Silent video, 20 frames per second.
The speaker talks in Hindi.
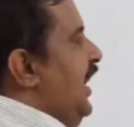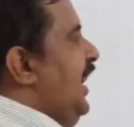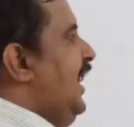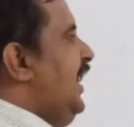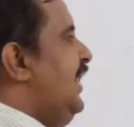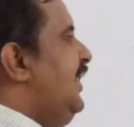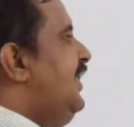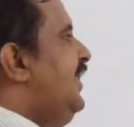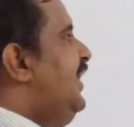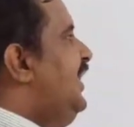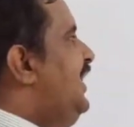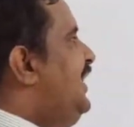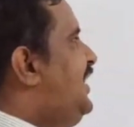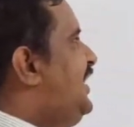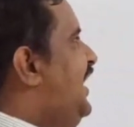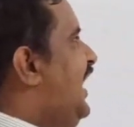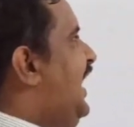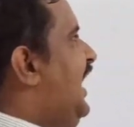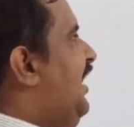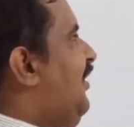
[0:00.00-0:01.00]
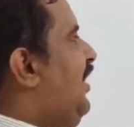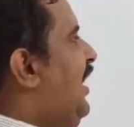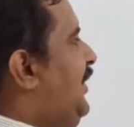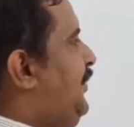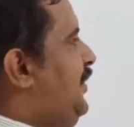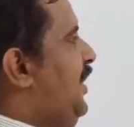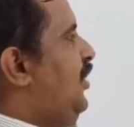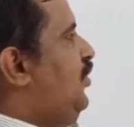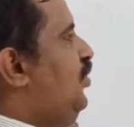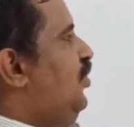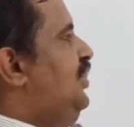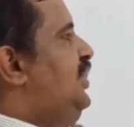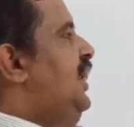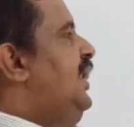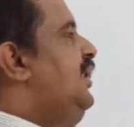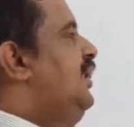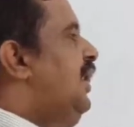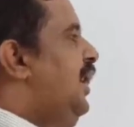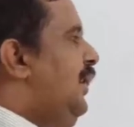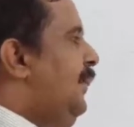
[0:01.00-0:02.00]
हैं इसके अलावा आपका
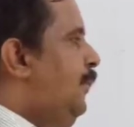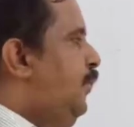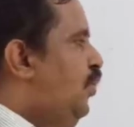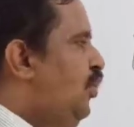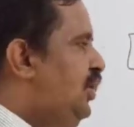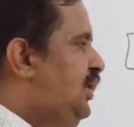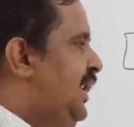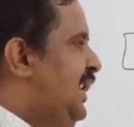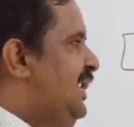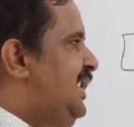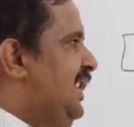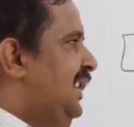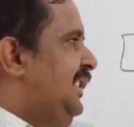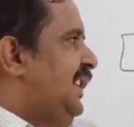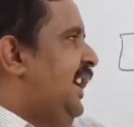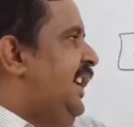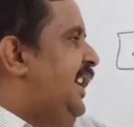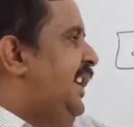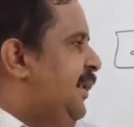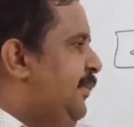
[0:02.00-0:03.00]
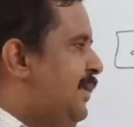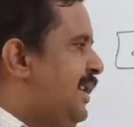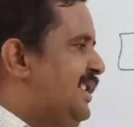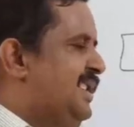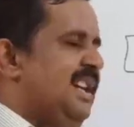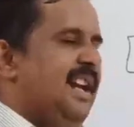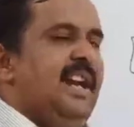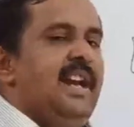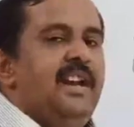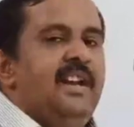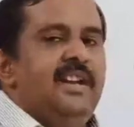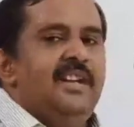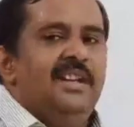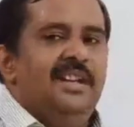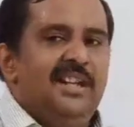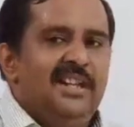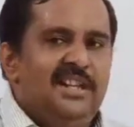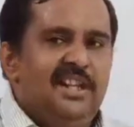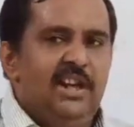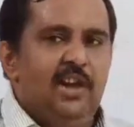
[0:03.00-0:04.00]
क्वेश्चन पूछ ही नहीं सकता इन्हीं में से
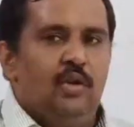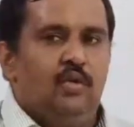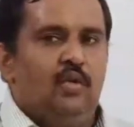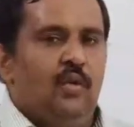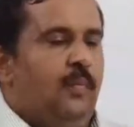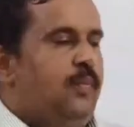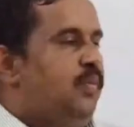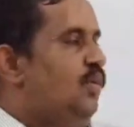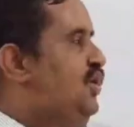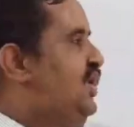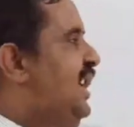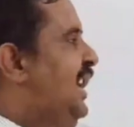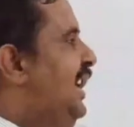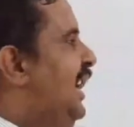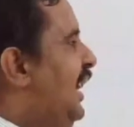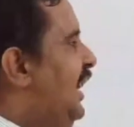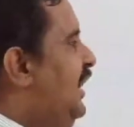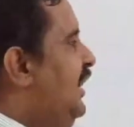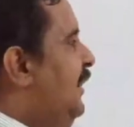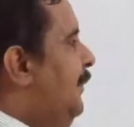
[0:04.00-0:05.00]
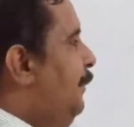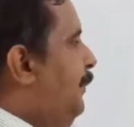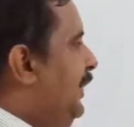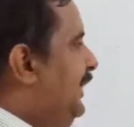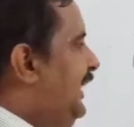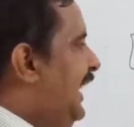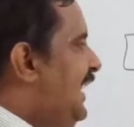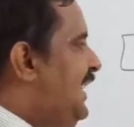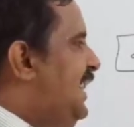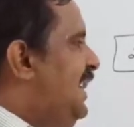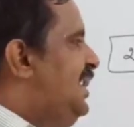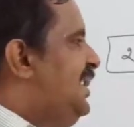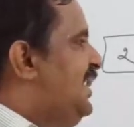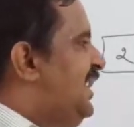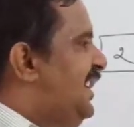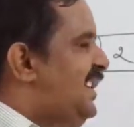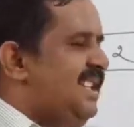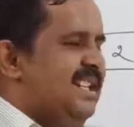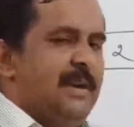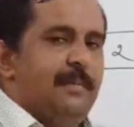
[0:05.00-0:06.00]
किसी एक को पूछेगा बताइए
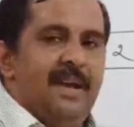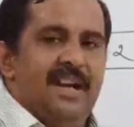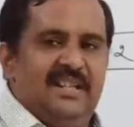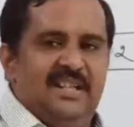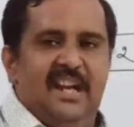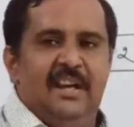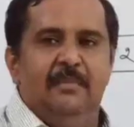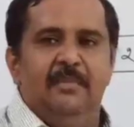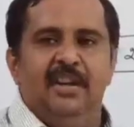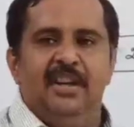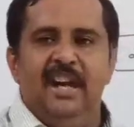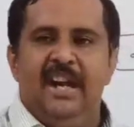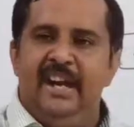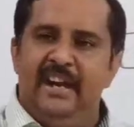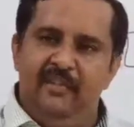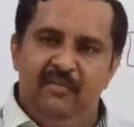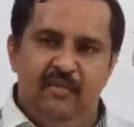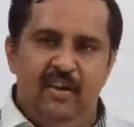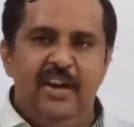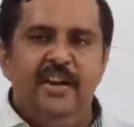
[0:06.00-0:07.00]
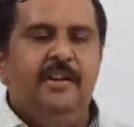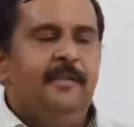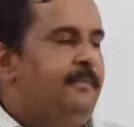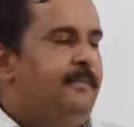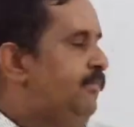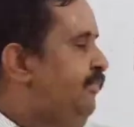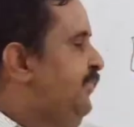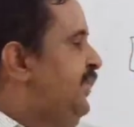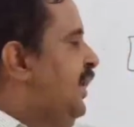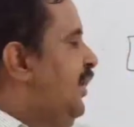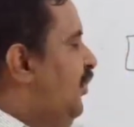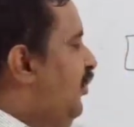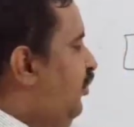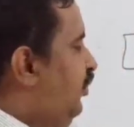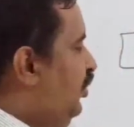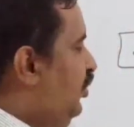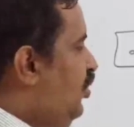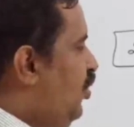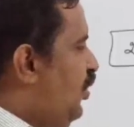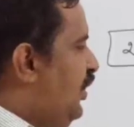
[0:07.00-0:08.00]
सिक्स के बैक साइड में क्या है वन
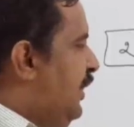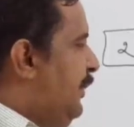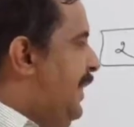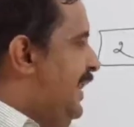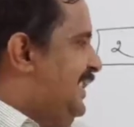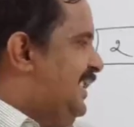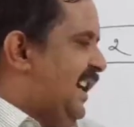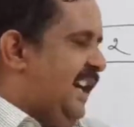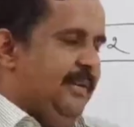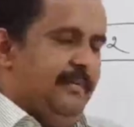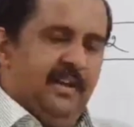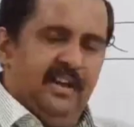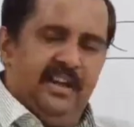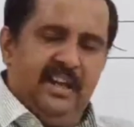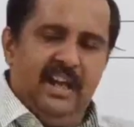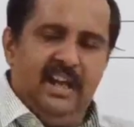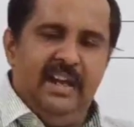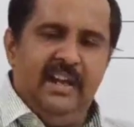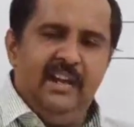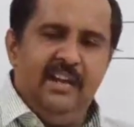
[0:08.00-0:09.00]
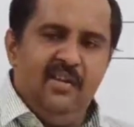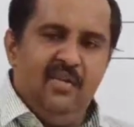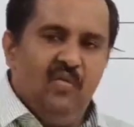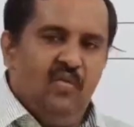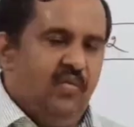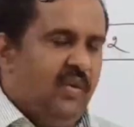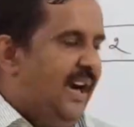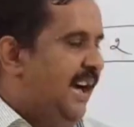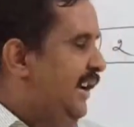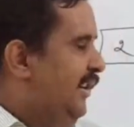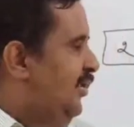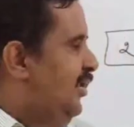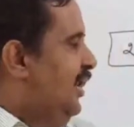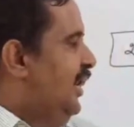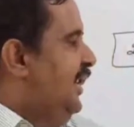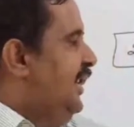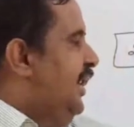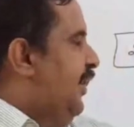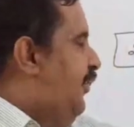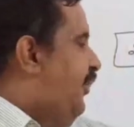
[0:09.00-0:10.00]
टू की बैक साइड में क्या है फाइव
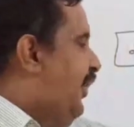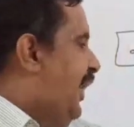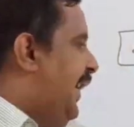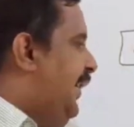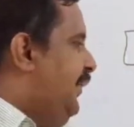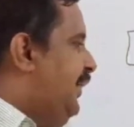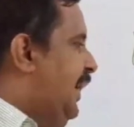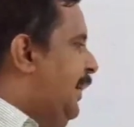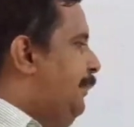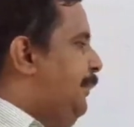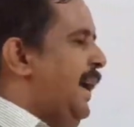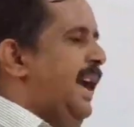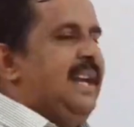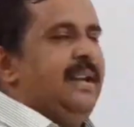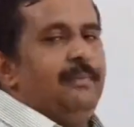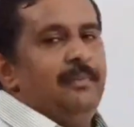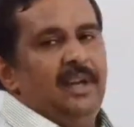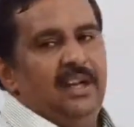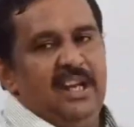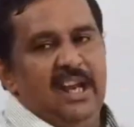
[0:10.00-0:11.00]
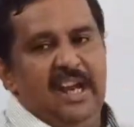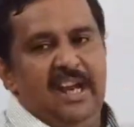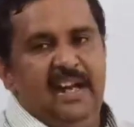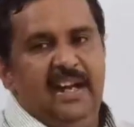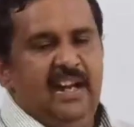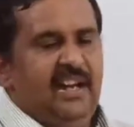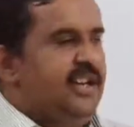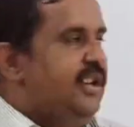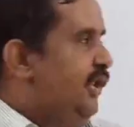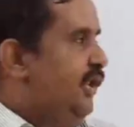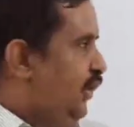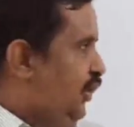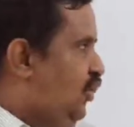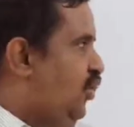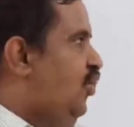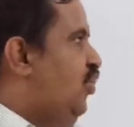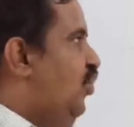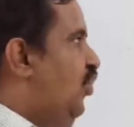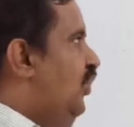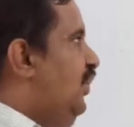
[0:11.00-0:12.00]
या फाइव के बैक में क्या है
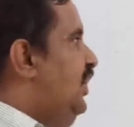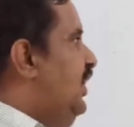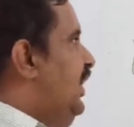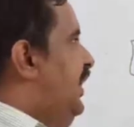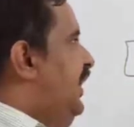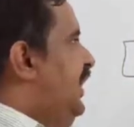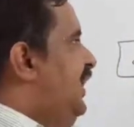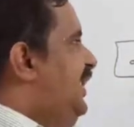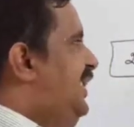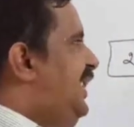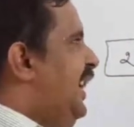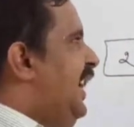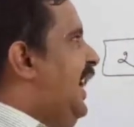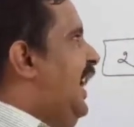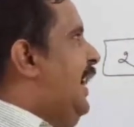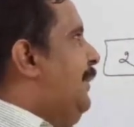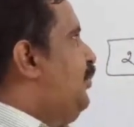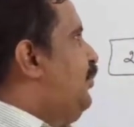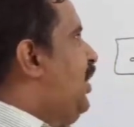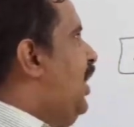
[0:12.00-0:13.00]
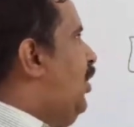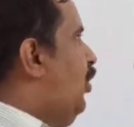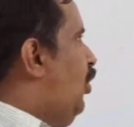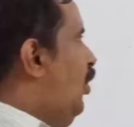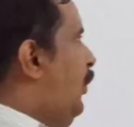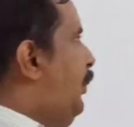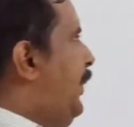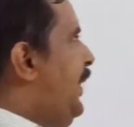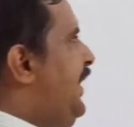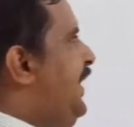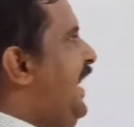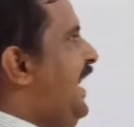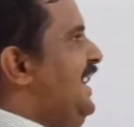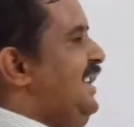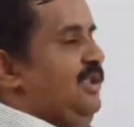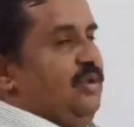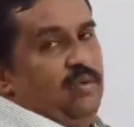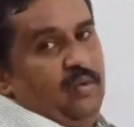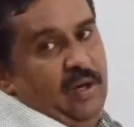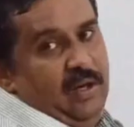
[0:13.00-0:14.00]
टू ये आपका ओपन
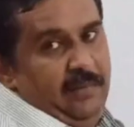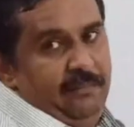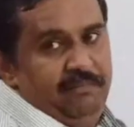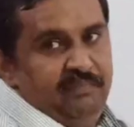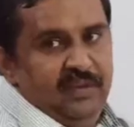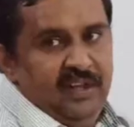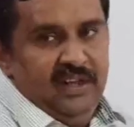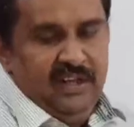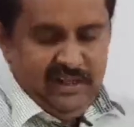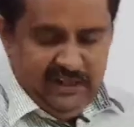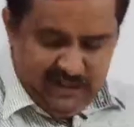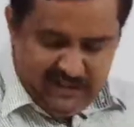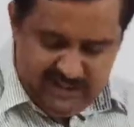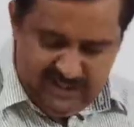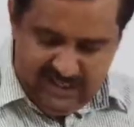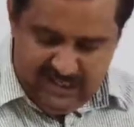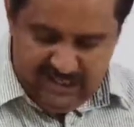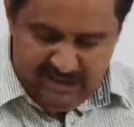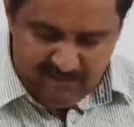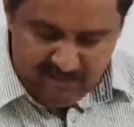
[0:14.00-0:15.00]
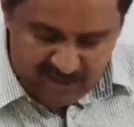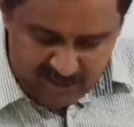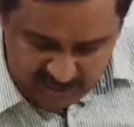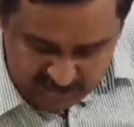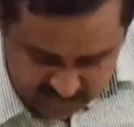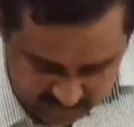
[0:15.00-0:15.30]
डाइस हुआ इसके अलावा